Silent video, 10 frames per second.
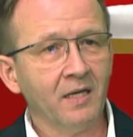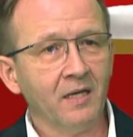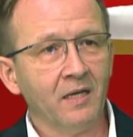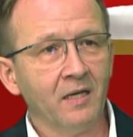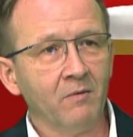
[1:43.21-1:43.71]

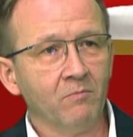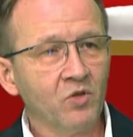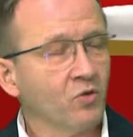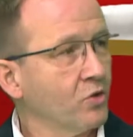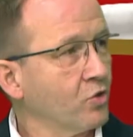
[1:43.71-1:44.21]
e mi
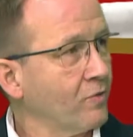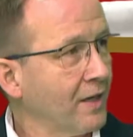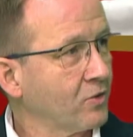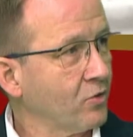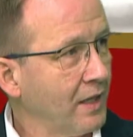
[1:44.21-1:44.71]
sono
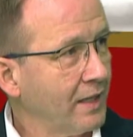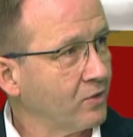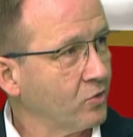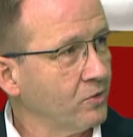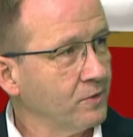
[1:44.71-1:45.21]
ritrovato
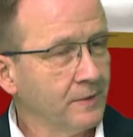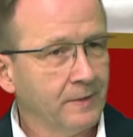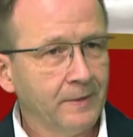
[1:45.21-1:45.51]
eletto